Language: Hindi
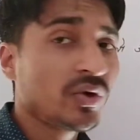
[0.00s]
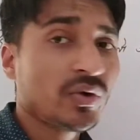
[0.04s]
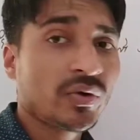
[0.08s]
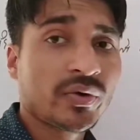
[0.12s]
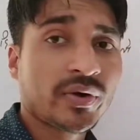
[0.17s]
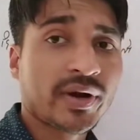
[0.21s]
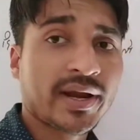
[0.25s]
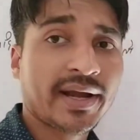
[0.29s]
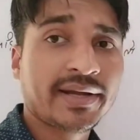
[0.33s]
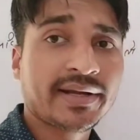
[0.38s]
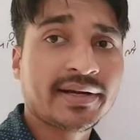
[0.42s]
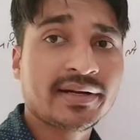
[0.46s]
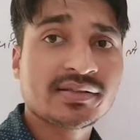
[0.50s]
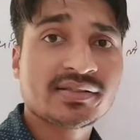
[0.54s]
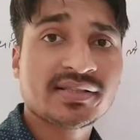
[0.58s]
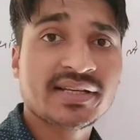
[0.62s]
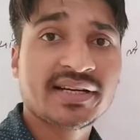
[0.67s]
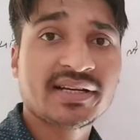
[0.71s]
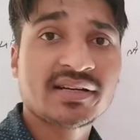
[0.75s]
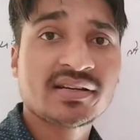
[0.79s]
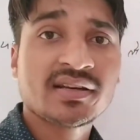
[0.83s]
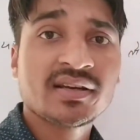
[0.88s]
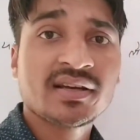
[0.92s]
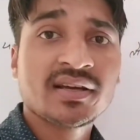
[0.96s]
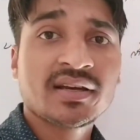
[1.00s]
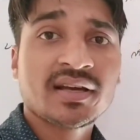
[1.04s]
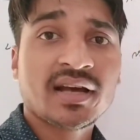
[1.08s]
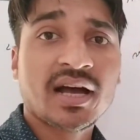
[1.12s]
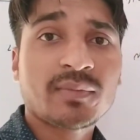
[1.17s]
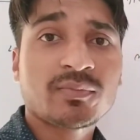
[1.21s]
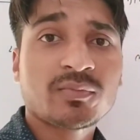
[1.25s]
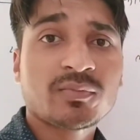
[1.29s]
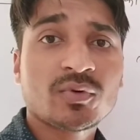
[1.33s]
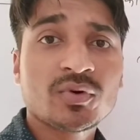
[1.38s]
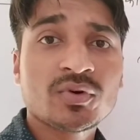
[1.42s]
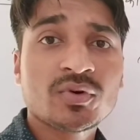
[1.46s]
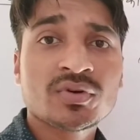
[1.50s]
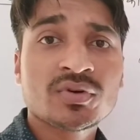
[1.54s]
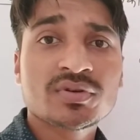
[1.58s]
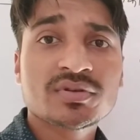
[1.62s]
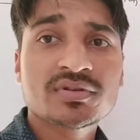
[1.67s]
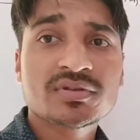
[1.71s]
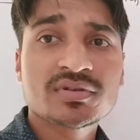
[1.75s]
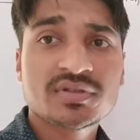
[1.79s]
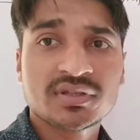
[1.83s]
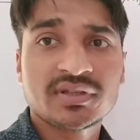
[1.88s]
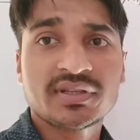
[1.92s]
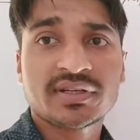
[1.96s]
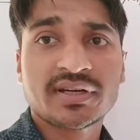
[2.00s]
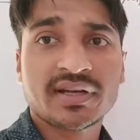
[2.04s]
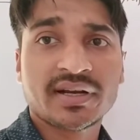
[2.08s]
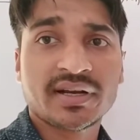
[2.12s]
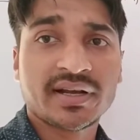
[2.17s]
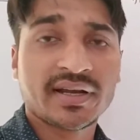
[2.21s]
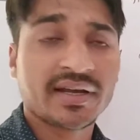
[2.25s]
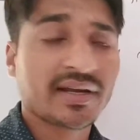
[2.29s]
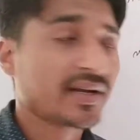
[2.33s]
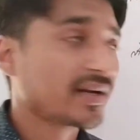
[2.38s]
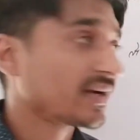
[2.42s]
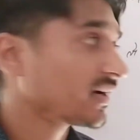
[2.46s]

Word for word: राइट हैंड साइड आपको सिद्ध करना है